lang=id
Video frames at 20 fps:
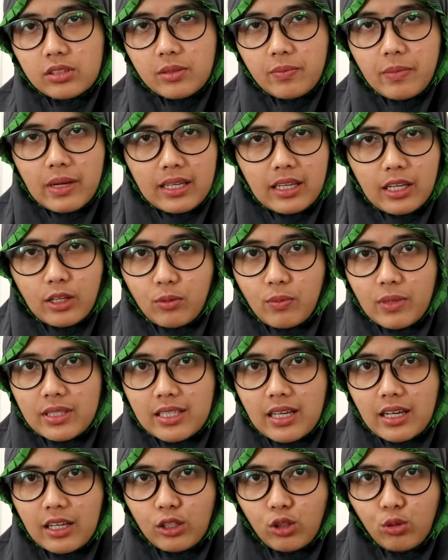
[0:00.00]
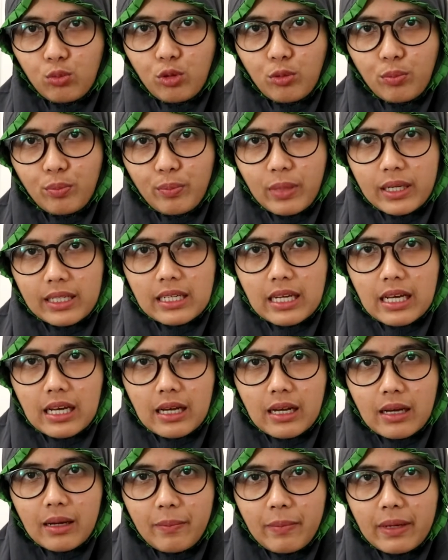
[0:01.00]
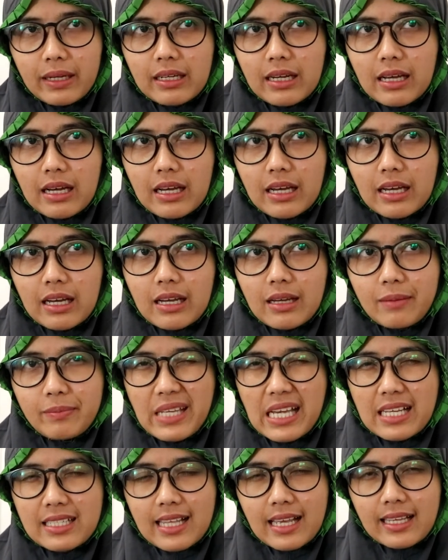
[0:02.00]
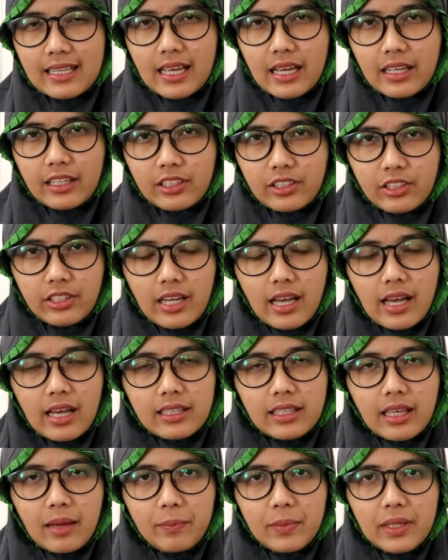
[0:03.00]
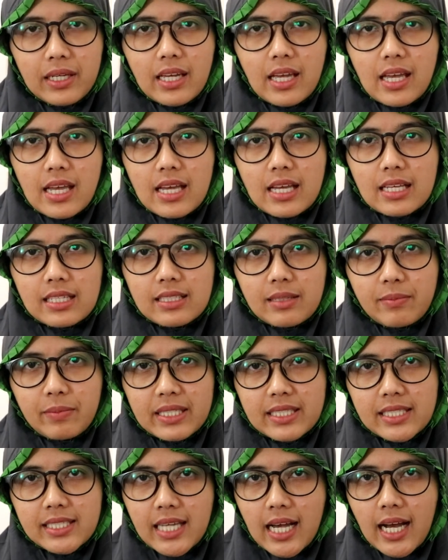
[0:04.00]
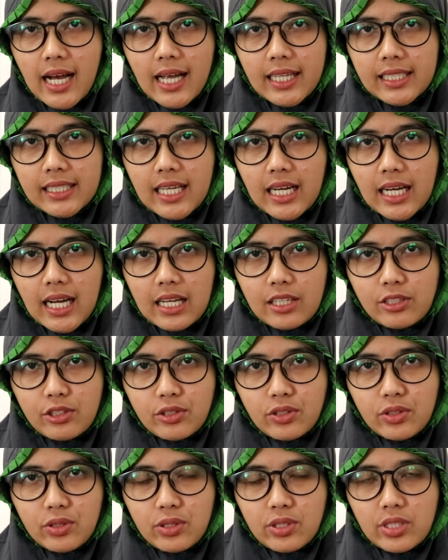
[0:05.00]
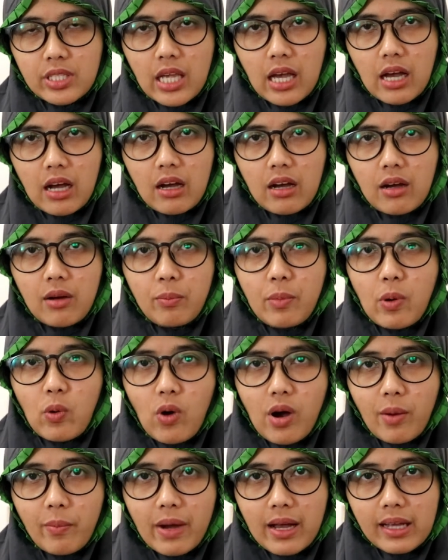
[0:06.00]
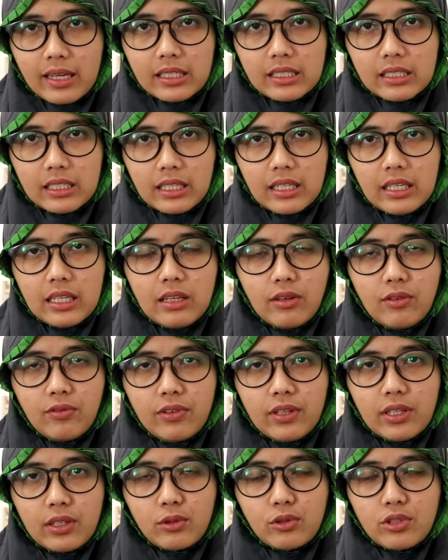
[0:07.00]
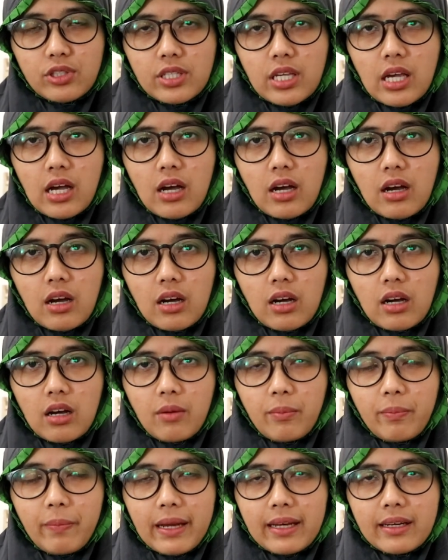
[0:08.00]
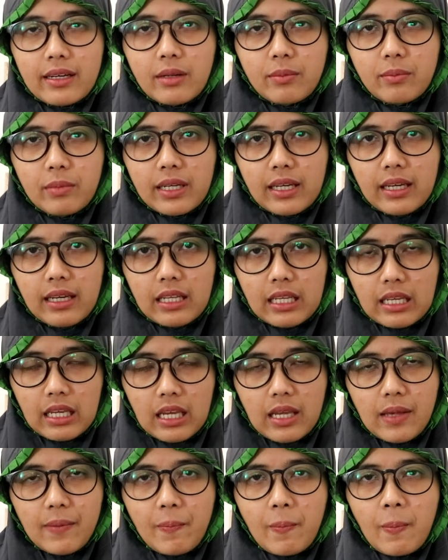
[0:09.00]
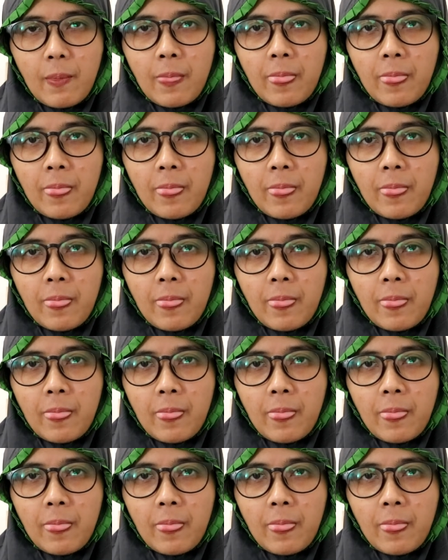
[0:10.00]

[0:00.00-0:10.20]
sebagai rumah sakit umum pada pada biasanya gitu ya tapi semenjak ada kasus yang mewabah ini virus yang pandemik ini